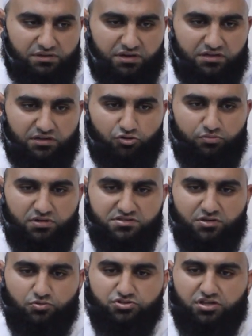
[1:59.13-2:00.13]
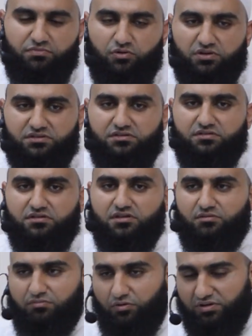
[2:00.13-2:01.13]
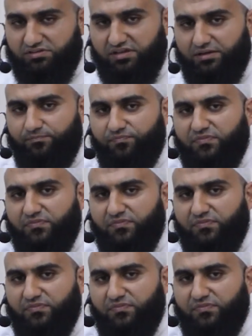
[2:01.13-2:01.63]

بينك وبين زوجك مود مودة